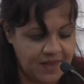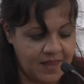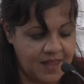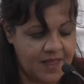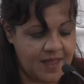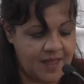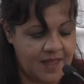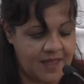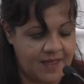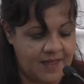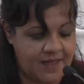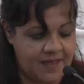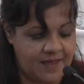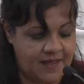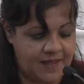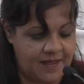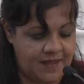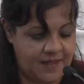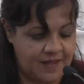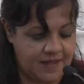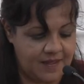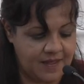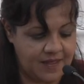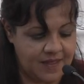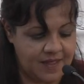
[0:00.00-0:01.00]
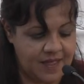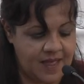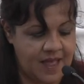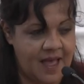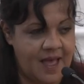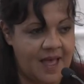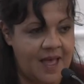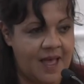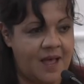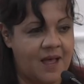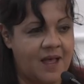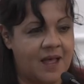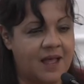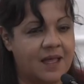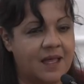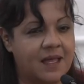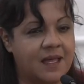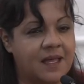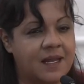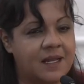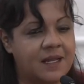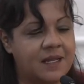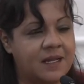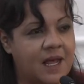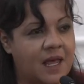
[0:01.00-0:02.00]
eh, ha
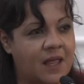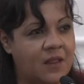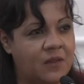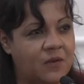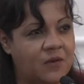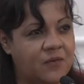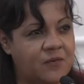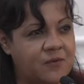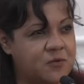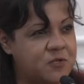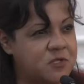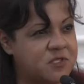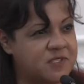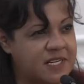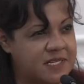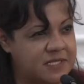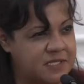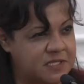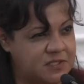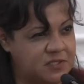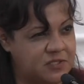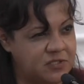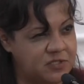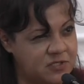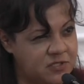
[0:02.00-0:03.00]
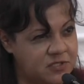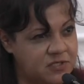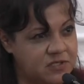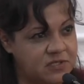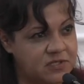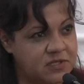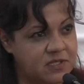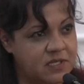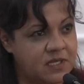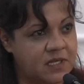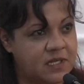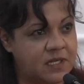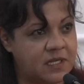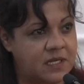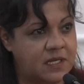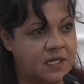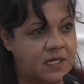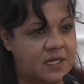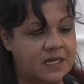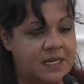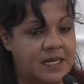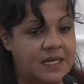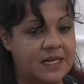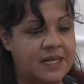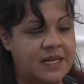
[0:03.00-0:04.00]
generado frustración
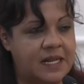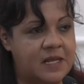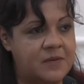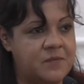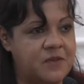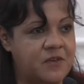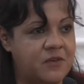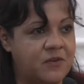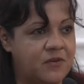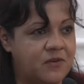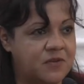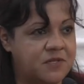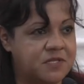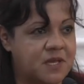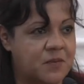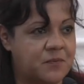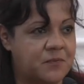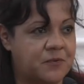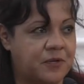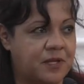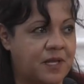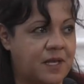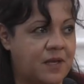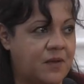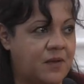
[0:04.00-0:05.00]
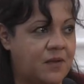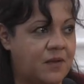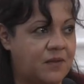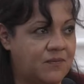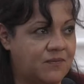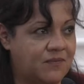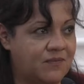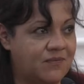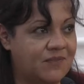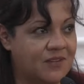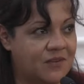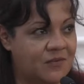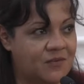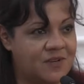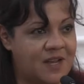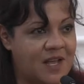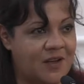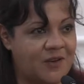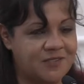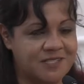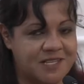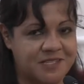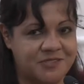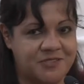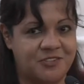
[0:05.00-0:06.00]
en, el gremio, o sea, porque una
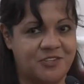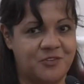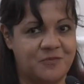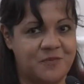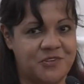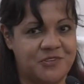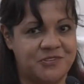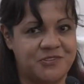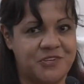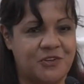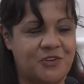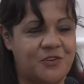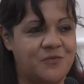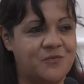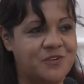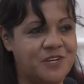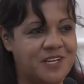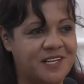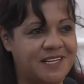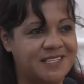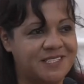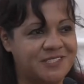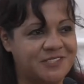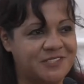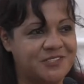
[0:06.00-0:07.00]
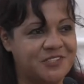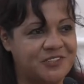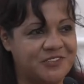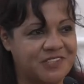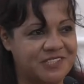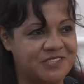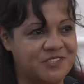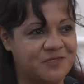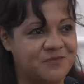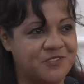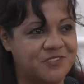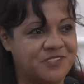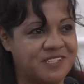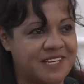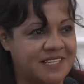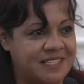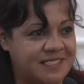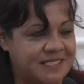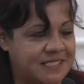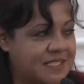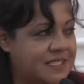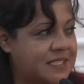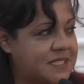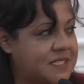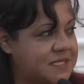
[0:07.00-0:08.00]
cosa son los medios de comunicación, otra somos
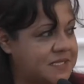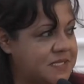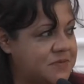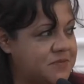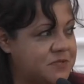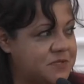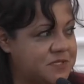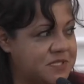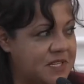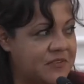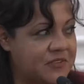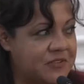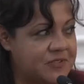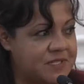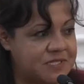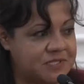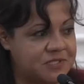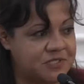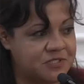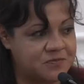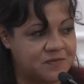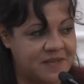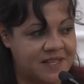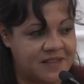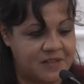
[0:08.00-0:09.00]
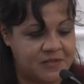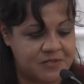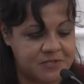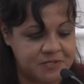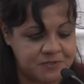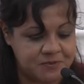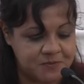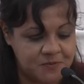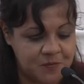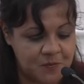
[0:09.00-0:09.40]
quienes ejercemos dentro de estos medios.